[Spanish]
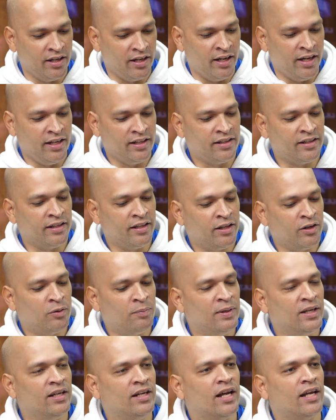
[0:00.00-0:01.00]
Este de los
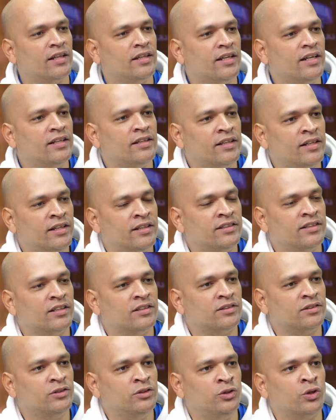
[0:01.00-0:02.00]
vigilantes de
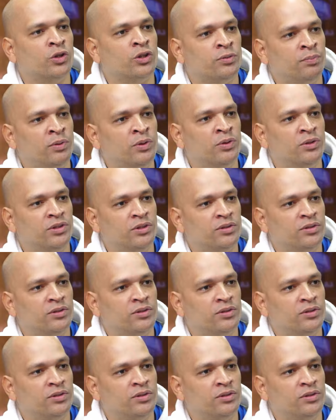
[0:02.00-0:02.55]
Texas, George Bush.